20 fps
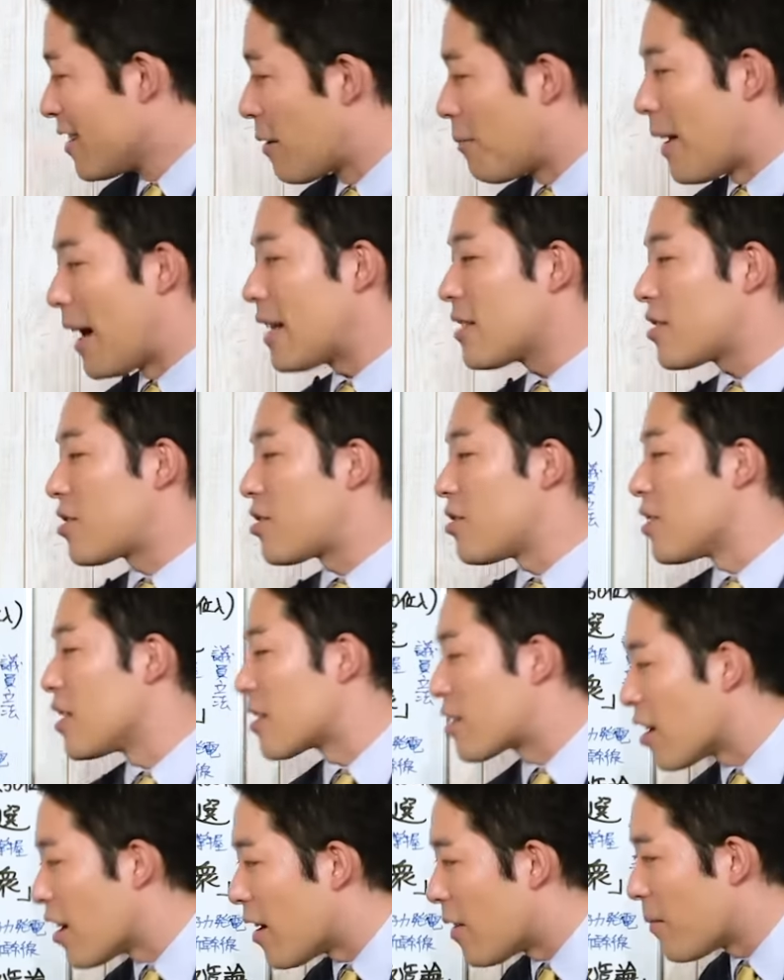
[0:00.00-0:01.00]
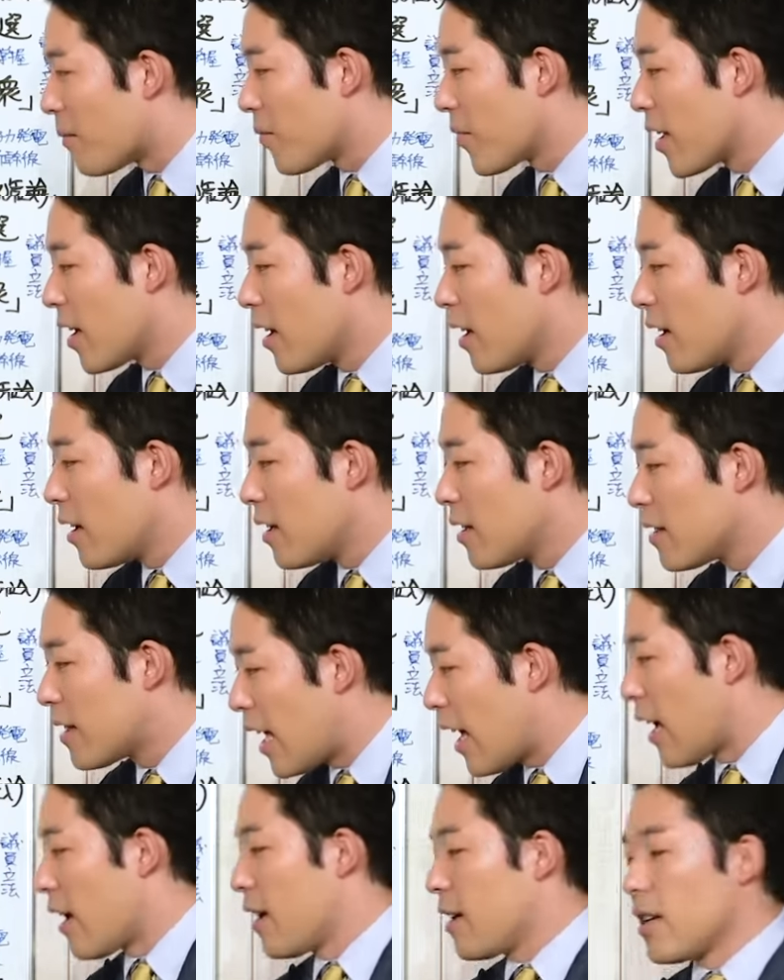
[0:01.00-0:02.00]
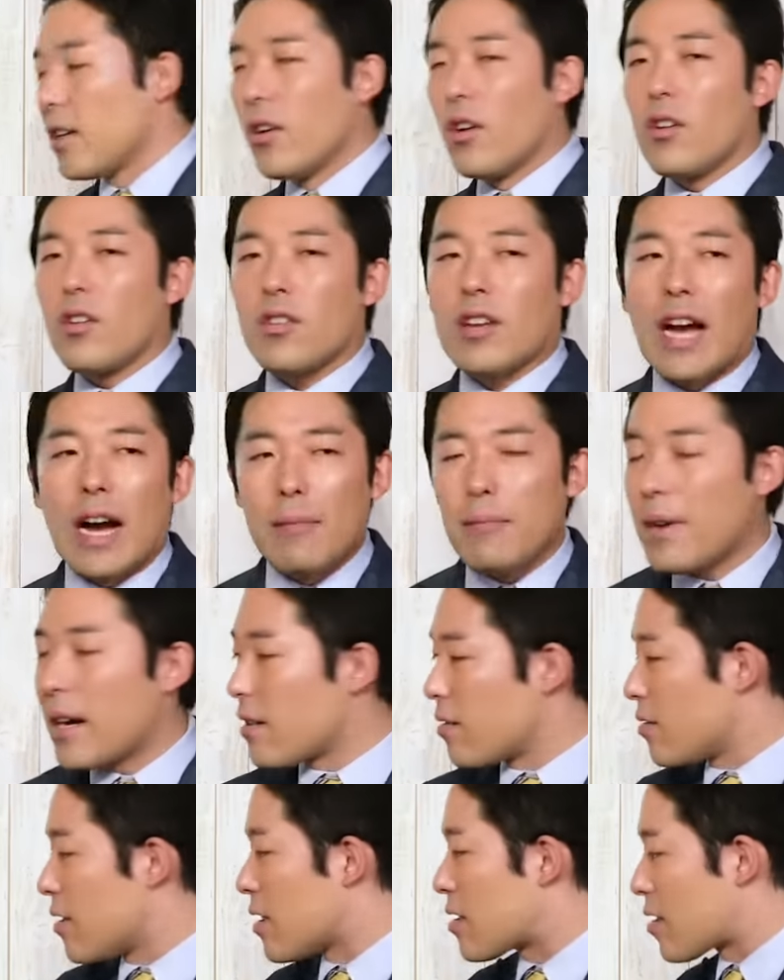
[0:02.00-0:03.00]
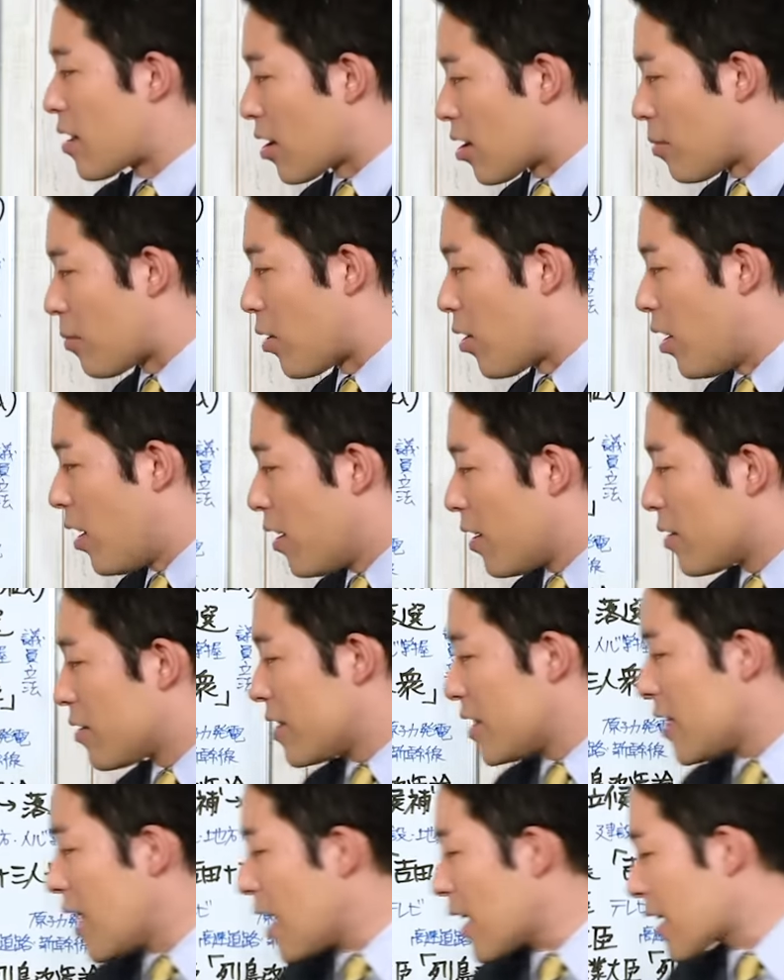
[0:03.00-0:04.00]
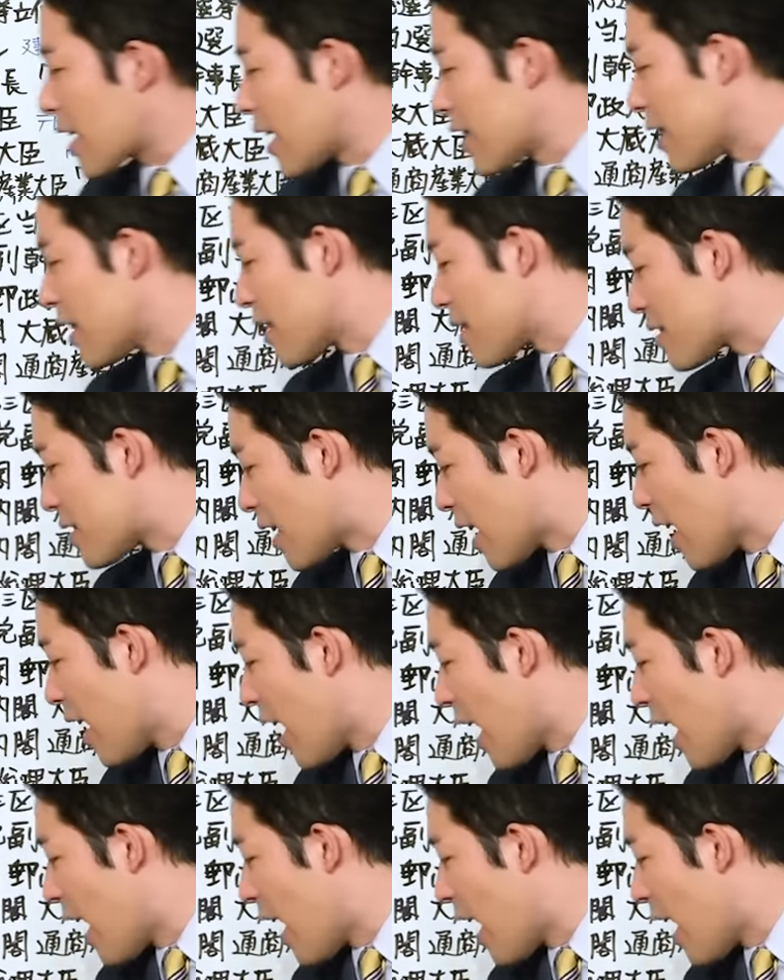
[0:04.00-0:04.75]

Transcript: で満州行くでいろいろ頑張るんですけれども2年間でですね